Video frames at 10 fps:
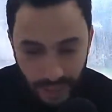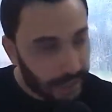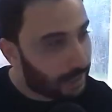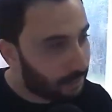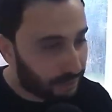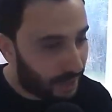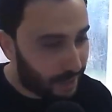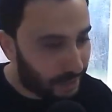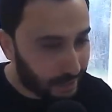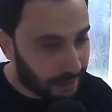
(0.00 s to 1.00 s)
أنا في
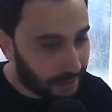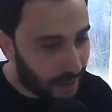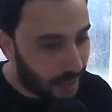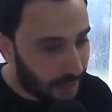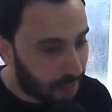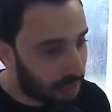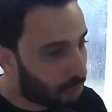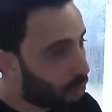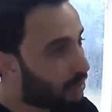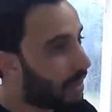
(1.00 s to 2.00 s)
حد ذاتي كإعلامي
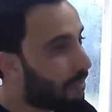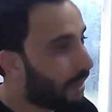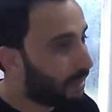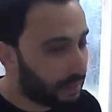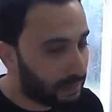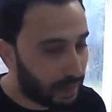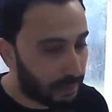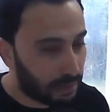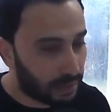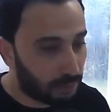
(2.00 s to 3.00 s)
متابع
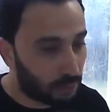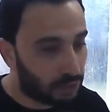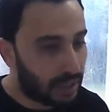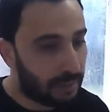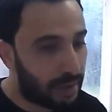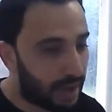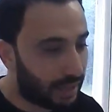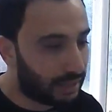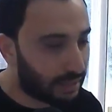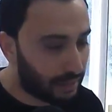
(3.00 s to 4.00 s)
لخطابك
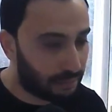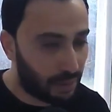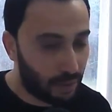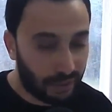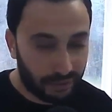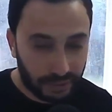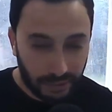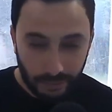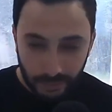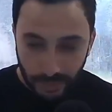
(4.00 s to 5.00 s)
متابع لمواقفك
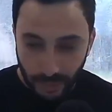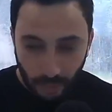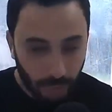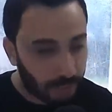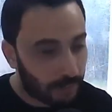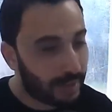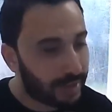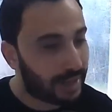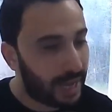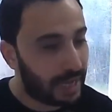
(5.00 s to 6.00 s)
قلت
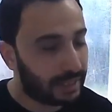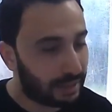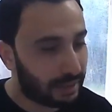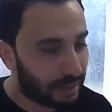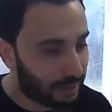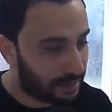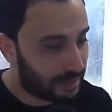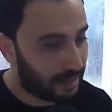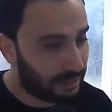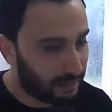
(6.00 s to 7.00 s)
ماذا حدث
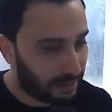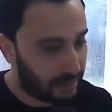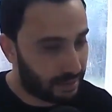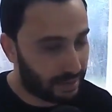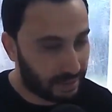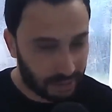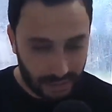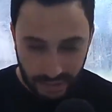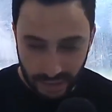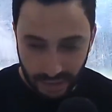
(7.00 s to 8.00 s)
لسعيد
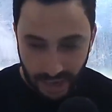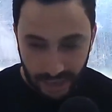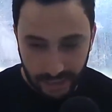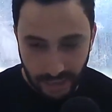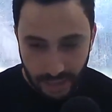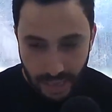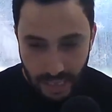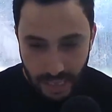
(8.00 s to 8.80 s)
الجزيري حتى